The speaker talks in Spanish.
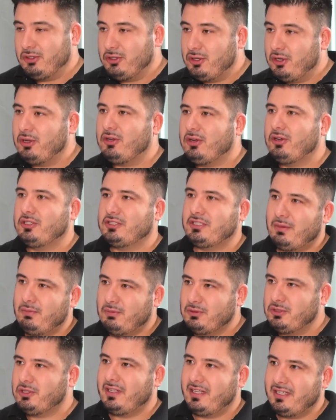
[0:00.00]
no conocía
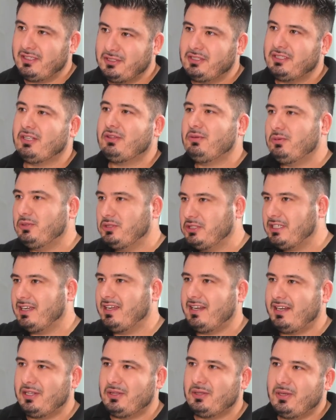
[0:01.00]
mucho de eso, ya tuve un
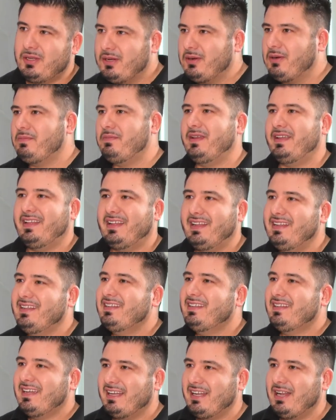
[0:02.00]
changarrito de comida
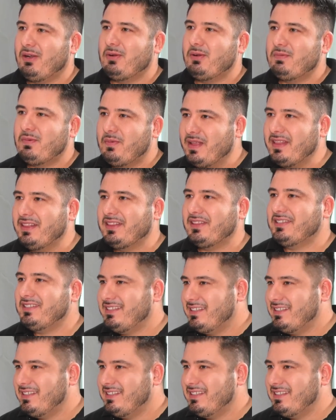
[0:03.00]
en algún momento,